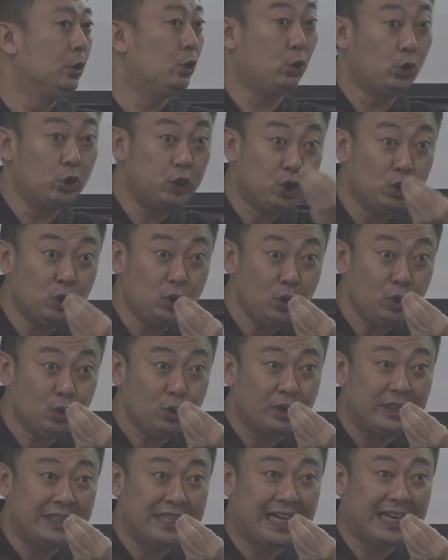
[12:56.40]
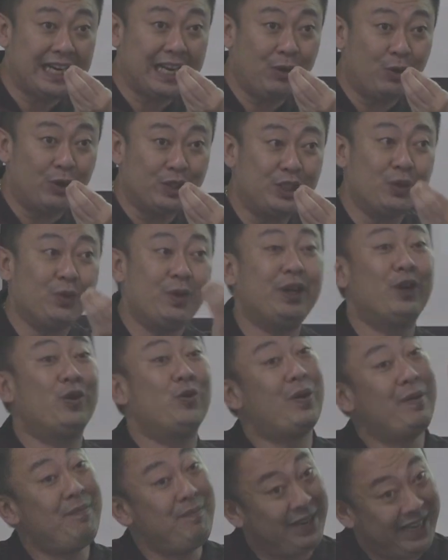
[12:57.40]
读书，将来我就会有
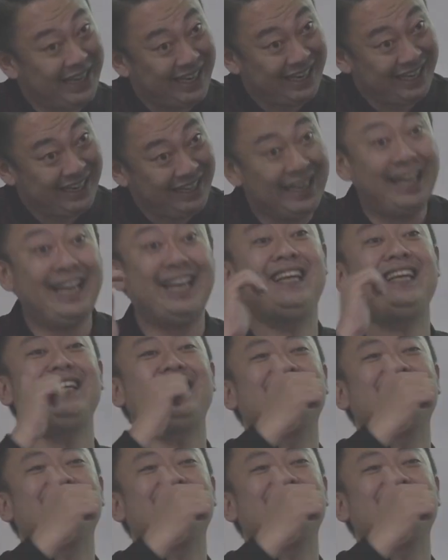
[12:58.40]
文凭，哎，